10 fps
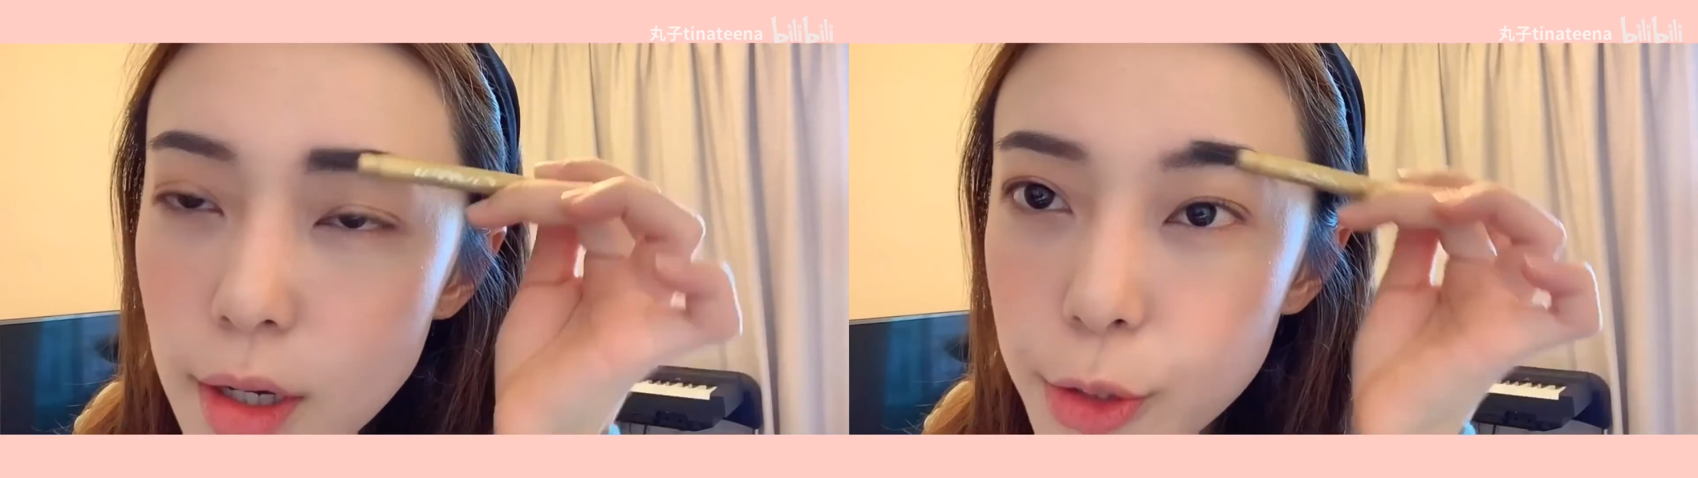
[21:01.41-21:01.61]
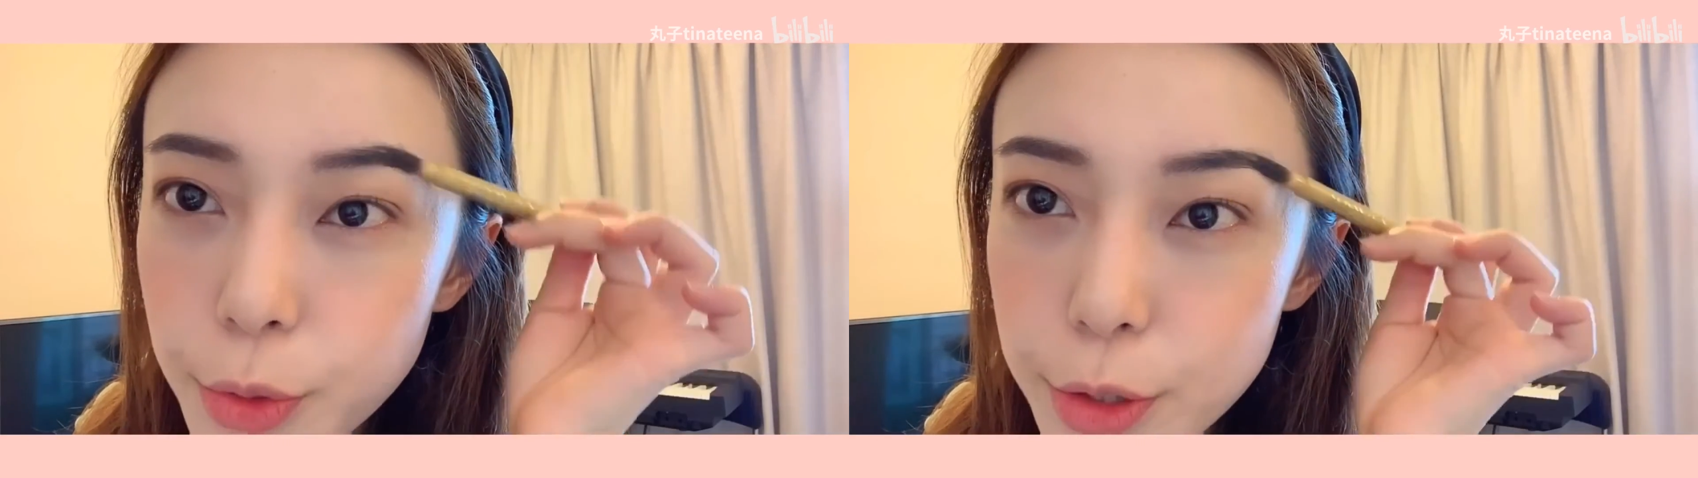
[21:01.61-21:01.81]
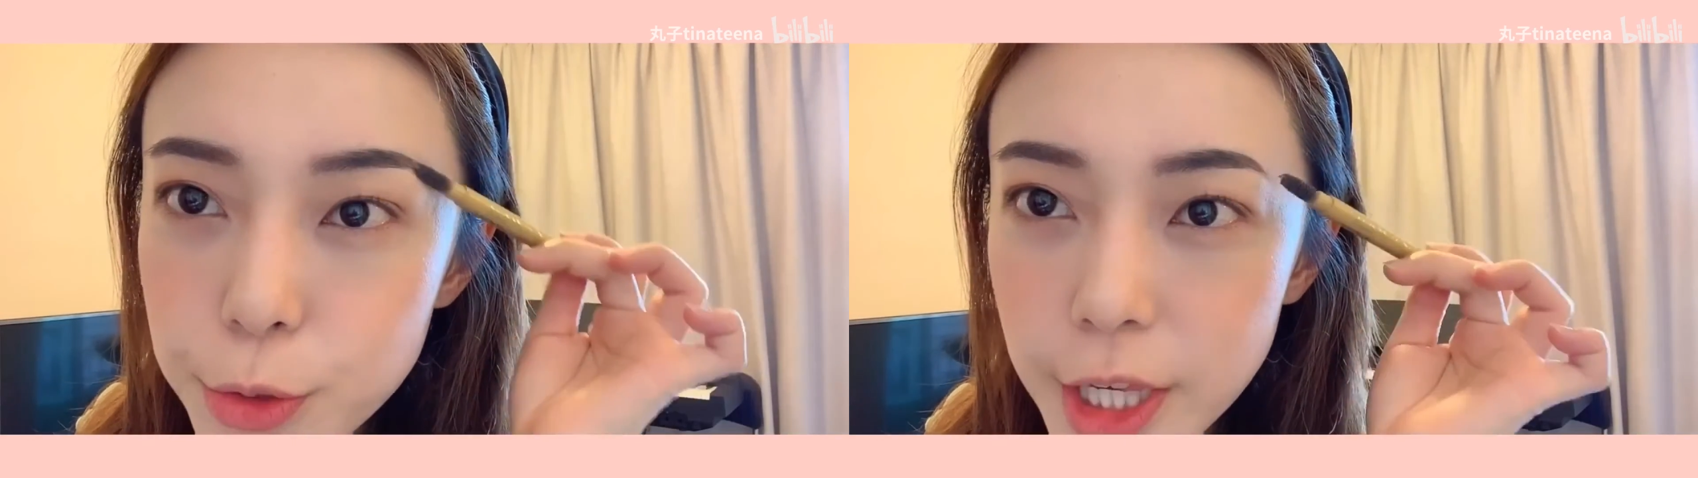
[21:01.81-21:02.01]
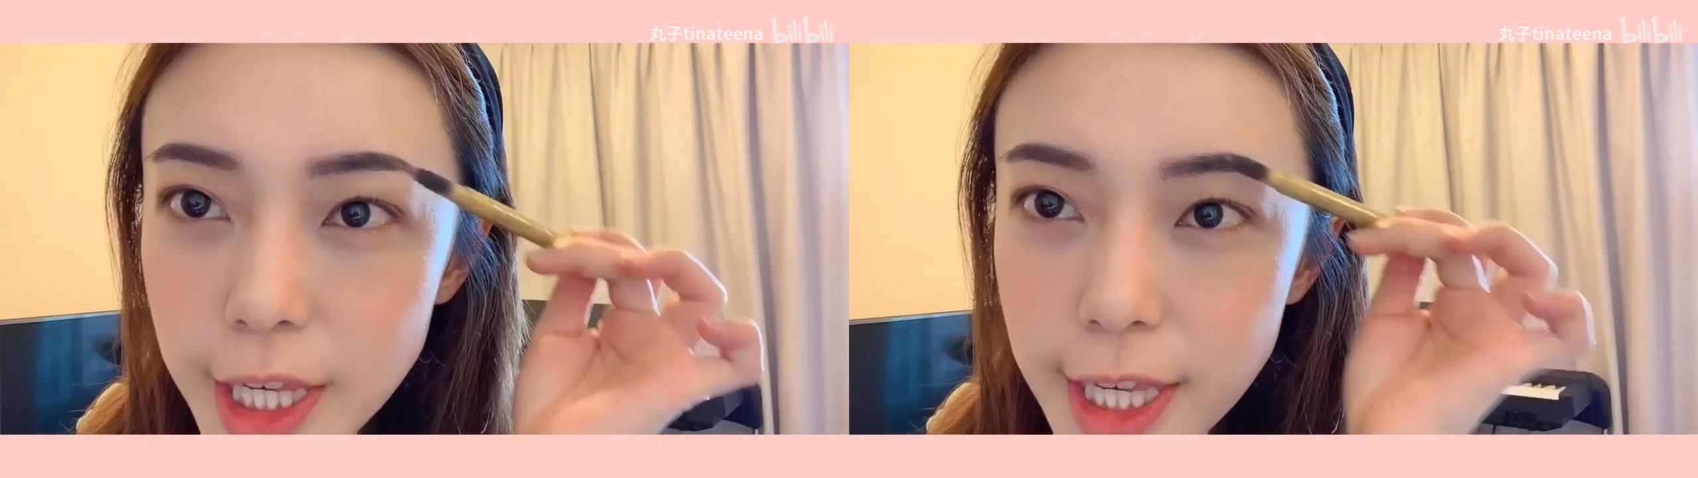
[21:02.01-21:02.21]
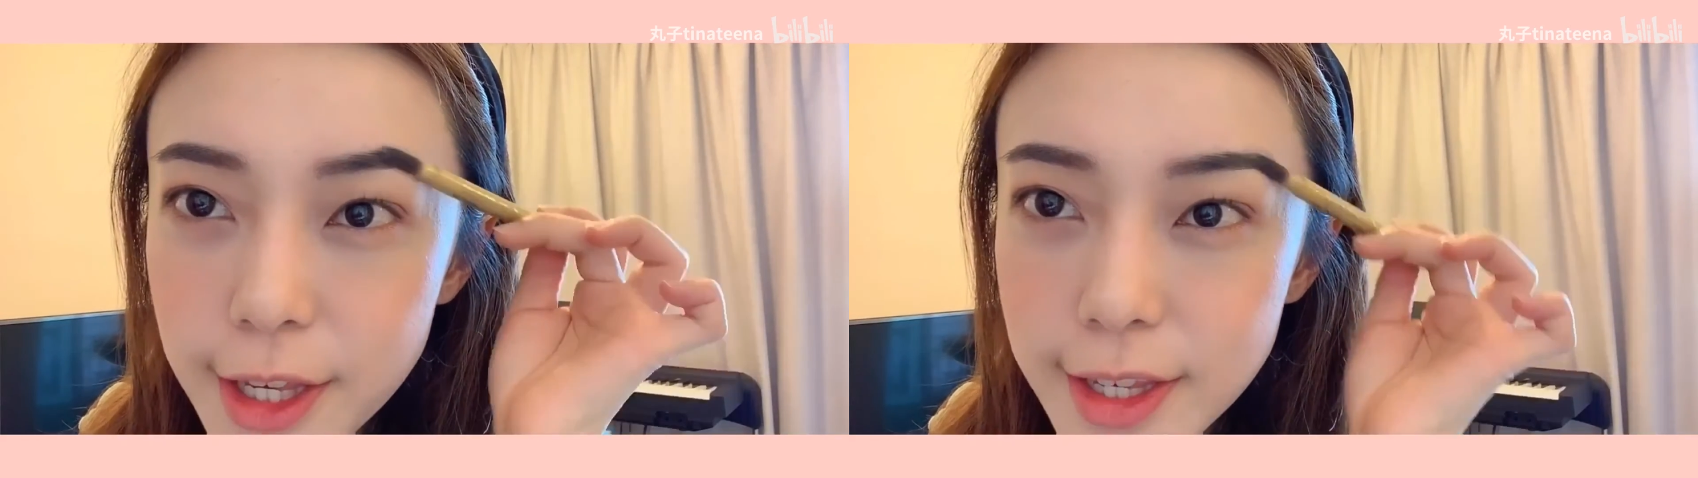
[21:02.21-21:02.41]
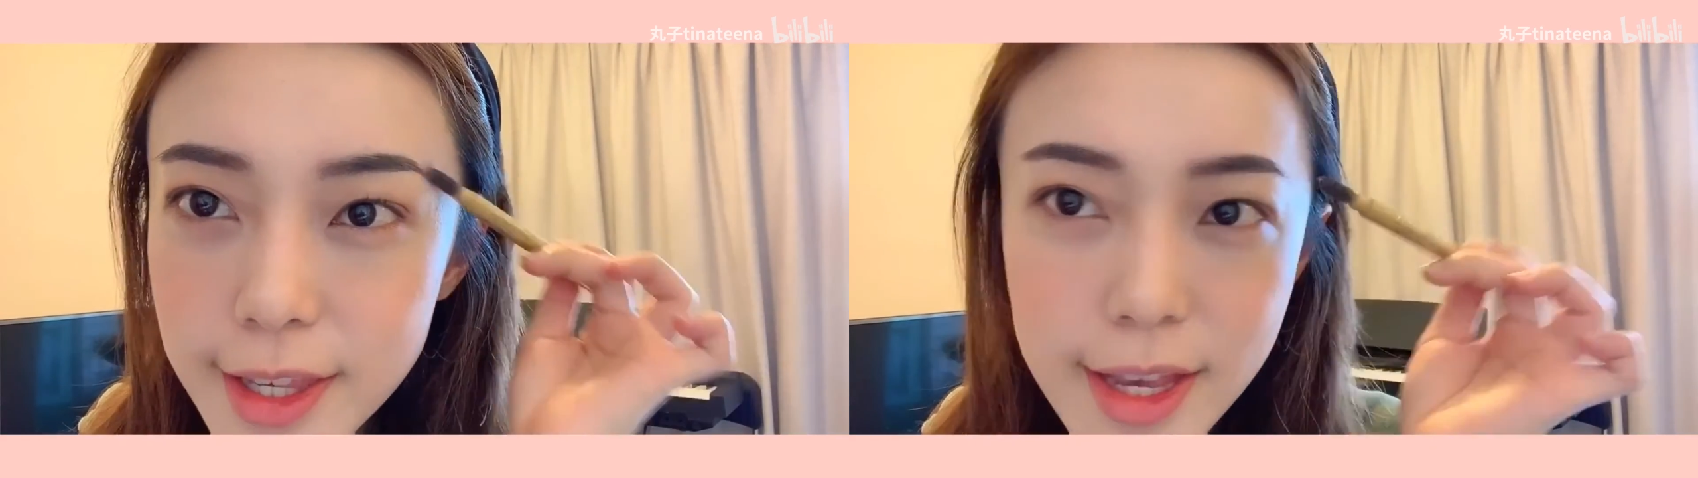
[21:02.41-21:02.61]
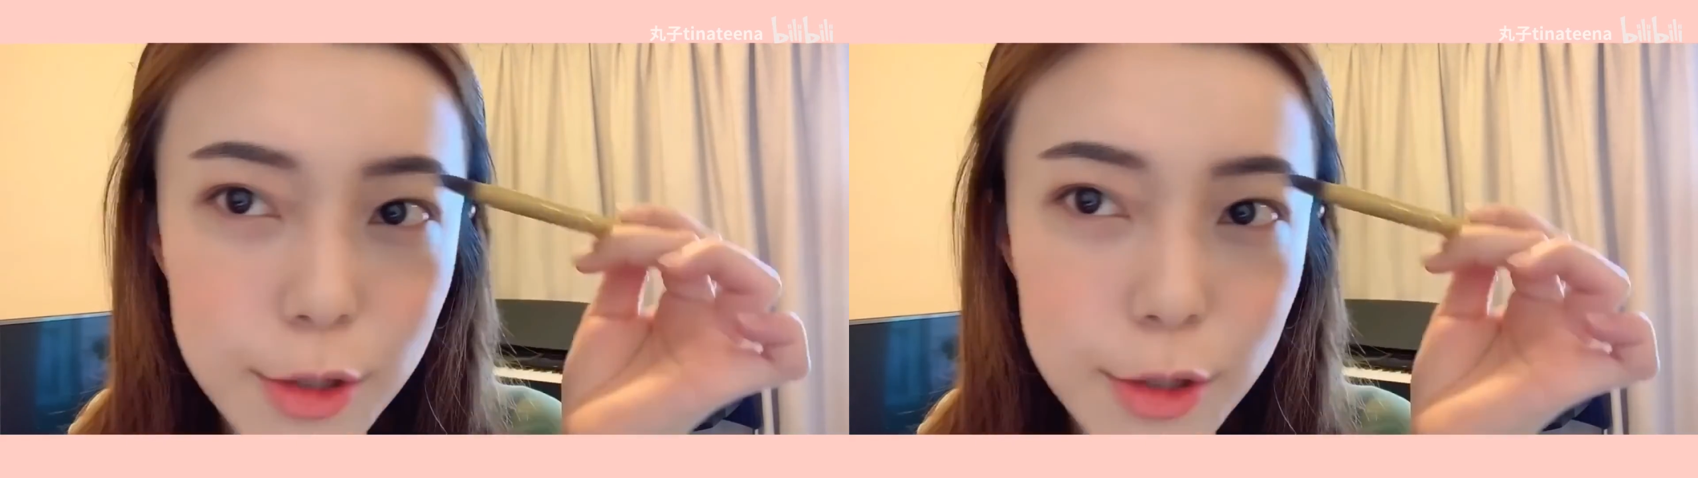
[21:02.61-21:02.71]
对，所以也